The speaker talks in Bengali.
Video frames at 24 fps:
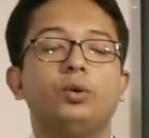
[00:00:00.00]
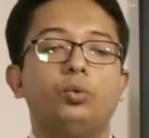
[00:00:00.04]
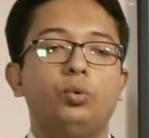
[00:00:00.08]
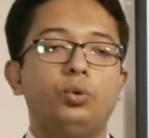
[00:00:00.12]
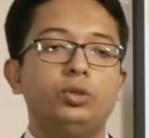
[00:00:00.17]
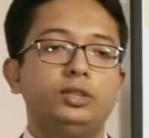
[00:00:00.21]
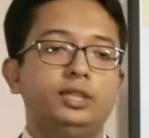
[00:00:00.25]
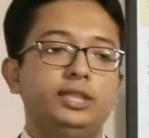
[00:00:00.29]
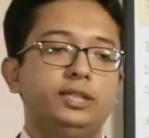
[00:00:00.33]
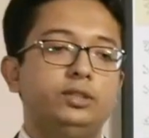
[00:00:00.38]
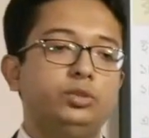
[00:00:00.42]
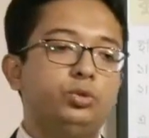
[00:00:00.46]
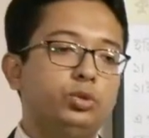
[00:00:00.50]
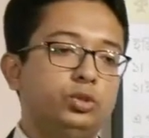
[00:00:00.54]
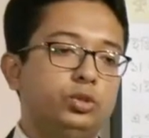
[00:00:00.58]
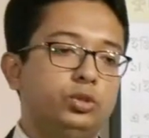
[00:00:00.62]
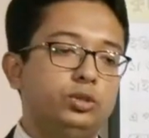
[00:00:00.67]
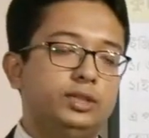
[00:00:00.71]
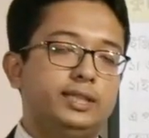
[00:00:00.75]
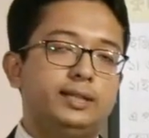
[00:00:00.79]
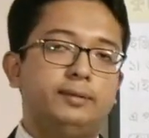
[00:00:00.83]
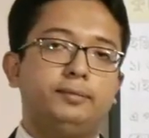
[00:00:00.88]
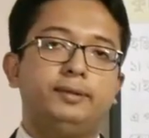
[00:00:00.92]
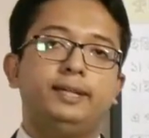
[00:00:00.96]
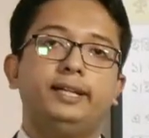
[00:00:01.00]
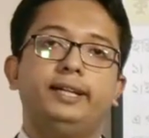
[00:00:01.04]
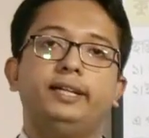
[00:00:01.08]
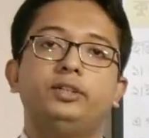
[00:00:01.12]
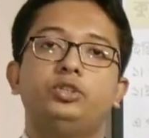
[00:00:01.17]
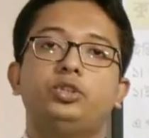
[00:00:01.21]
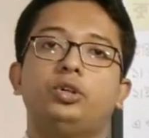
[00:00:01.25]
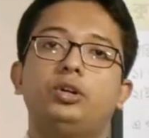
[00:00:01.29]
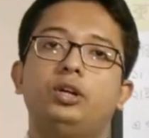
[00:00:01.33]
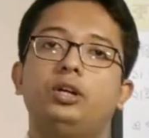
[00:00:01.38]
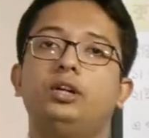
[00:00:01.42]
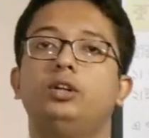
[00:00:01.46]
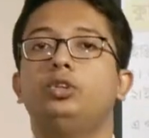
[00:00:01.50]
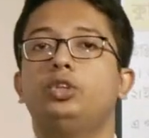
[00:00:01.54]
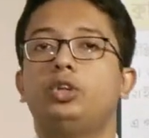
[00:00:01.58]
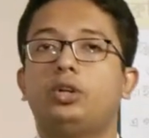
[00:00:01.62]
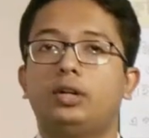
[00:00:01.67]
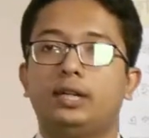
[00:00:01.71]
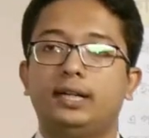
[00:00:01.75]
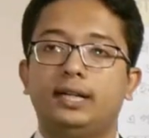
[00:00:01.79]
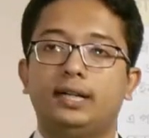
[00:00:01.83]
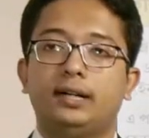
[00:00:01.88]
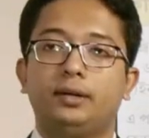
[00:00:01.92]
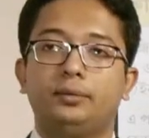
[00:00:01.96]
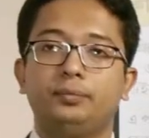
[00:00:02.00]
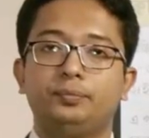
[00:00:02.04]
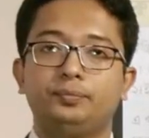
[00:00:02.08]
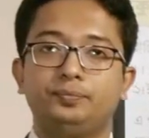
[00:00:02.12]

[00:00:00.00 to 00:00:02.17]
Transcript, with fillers: অতি দ্রুত তারটাকে সরানো দরকার